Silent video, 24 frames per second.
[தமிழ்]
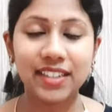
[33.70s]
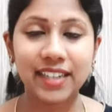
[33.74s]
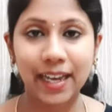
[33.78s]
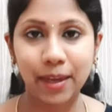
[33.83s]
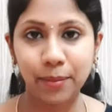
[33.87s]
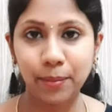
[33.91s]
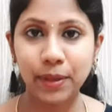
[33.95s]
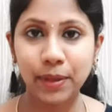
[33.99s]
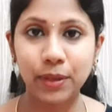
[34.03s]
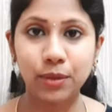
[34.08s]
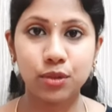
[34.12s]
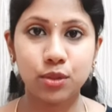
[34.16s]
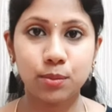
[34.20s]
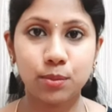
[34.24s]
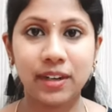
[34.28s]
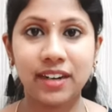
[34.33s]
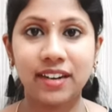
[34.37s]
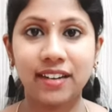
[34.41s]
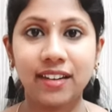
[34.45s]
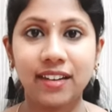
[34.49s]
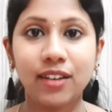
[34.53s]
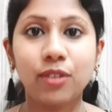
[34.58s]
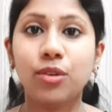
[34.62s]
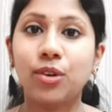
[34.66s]
டைப்பர் யூஸ்
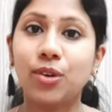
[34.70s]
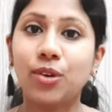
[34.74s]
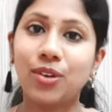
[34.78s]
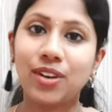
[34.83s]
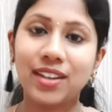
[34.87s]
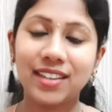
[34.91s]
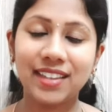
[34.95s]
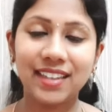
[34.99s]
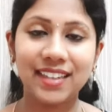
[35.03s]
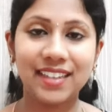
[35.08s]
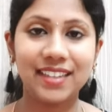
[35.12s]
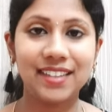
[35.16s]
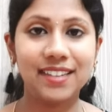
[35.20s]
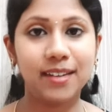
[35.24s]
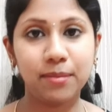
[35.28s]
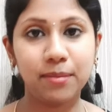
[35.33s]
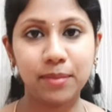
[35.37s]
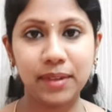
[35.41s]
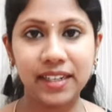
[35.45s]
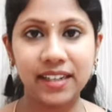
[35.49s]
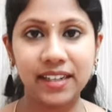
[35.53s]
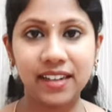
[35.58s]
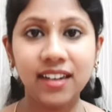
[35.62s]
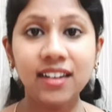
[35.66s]
பண்ணுறீங்க உங்கள் குழந்தைக்கு
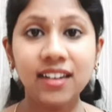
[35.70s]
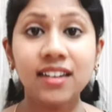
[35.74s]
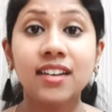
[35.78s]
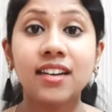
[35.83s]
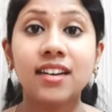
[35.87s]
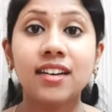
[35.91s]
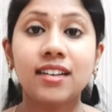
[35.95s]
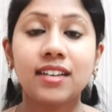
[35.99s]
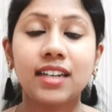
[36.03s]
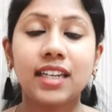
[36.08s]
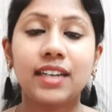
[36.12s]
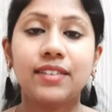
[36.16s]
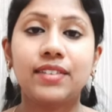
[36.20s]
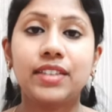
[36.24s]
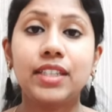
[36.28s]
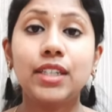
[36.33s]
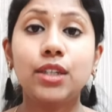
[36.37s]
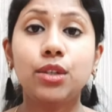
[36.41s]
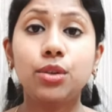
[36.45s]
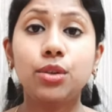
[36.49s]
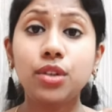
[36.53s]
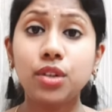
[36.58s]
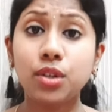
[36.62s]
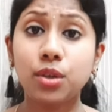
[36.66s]
அப்படின்னா நீங்கள் வந்து
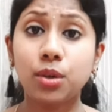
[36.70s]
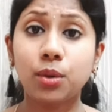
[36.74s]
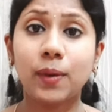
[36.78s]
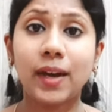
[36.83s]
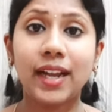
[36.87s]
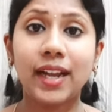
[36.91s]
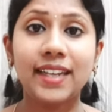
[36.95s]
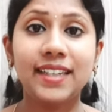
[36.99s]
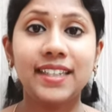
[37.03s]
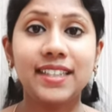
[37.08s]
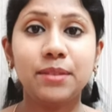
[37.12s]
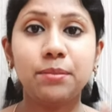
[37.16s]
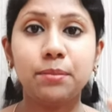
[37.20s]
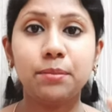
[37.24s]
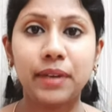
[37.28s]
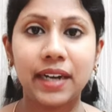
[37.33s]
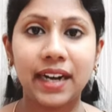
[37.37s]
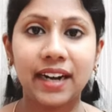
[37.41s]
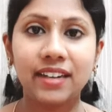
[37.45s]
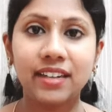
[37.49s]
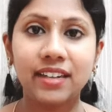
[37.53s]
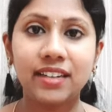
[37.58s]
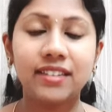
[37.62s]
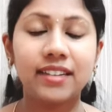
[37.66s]
குட் குவாலிட்டி
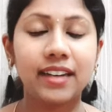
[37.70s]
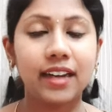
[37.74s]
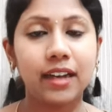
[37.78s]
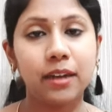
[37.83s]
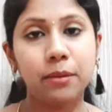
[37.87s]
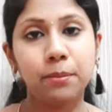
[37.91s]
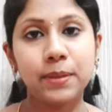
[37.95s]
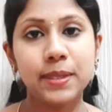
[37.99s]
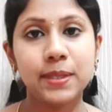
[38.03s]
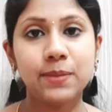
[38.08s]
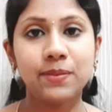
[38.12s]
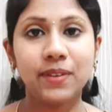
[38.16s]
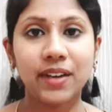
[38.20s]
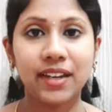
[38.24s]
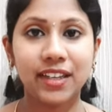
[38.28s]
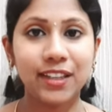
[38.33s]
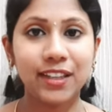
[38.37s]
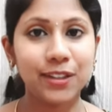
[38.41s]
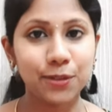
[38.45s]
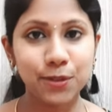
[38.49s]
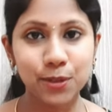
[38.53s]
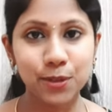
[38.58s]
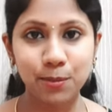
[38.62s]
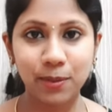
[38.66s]
பிராண்டட் டைப்பர்ஸ் வாங்கி
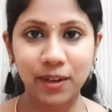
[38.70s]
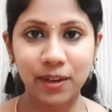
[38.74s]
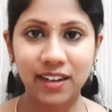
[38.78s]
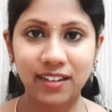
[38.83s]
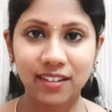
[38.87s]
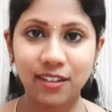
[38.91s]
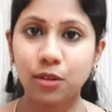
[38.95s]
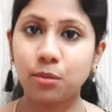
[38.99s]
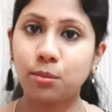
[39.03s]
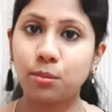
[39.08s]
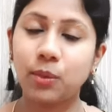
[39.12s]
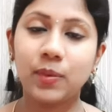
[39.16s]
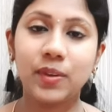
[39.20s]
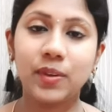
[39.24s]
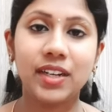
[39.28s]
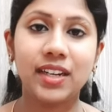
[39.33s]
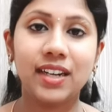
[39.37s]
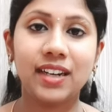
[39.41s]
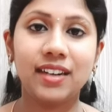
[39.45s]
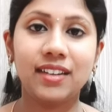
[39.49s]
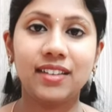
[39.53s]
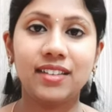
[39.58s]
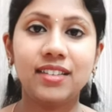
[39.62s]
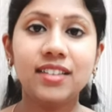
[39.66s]
யூஸ் பண்ணுறது ரொம்பவே
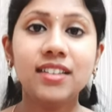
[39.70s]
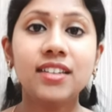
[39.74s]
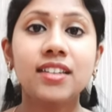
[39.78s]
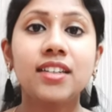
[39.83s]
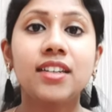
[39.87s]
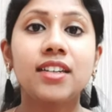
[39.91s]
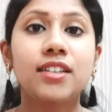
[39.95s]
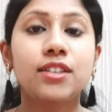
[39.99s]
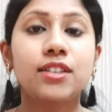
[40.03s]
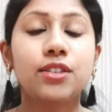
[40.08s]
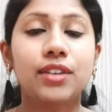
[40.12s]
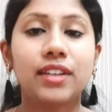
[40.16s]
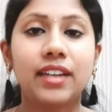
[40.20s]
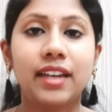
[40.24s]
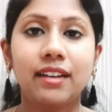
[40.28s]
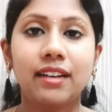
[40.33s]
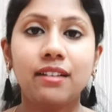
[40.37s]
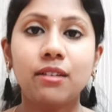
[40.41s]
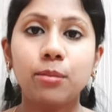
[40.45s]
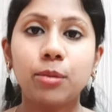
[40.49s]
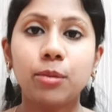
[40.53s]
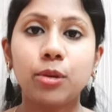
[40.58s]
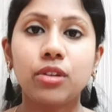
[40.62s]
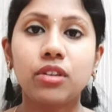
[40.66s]
நல்லது ஸோ
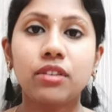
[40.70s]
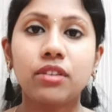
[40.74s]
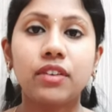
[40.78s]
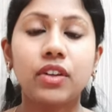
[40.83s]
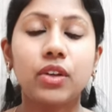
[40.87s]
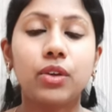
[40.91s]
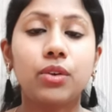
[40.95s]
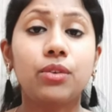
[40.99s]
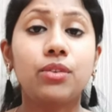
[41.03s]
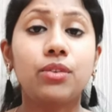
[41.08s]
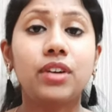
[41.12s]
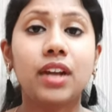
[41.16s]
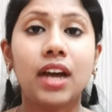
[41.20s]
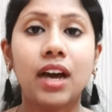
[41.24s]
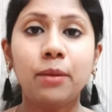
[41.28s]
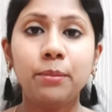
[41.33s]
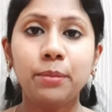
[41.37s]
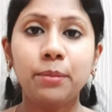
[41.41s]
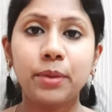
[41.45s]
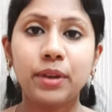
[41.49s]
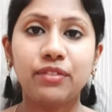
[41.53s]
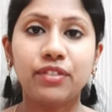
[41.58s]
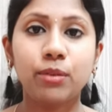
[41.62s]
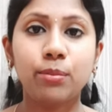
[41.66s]
என்னை பொறுத்த வரைக்கும்
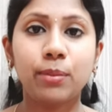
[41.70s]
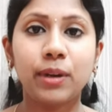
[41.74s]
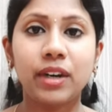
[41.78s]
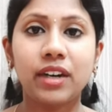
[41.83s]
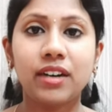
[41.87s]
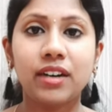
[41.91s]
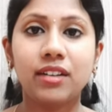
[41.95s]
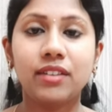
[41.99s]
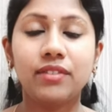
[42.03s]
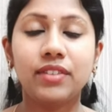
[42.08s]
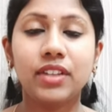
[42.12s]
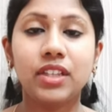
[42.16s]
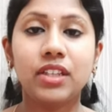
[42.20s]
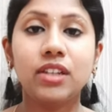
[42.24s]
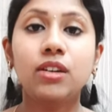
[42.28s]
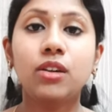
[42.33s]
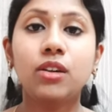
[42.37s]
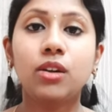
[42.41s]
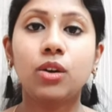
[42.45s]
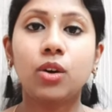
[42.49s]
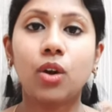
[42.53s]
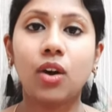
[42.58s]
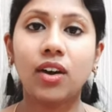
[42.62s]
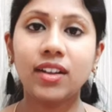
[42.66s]
நான் ப்ரிஃபர் பண்ணுறது வந்து
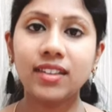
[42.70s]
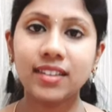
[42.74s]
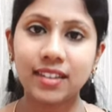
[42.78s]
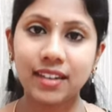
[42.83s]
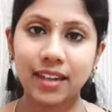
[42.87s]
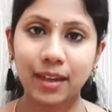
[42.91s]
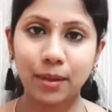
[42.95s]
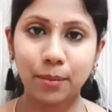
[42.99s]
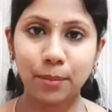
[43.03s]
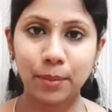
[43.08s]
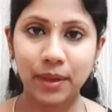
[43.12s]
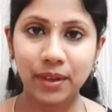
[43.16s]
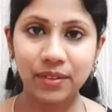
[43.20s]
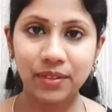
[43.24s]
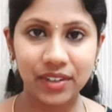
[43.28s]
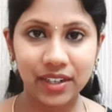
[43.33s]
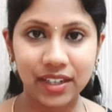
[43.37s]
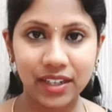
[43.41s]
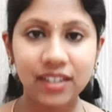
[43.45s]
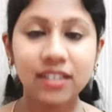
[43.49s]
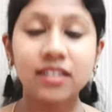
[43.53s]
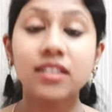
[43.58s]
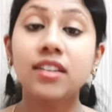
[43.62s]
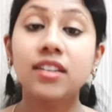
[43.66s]
கிளாத் டைப்பரை விட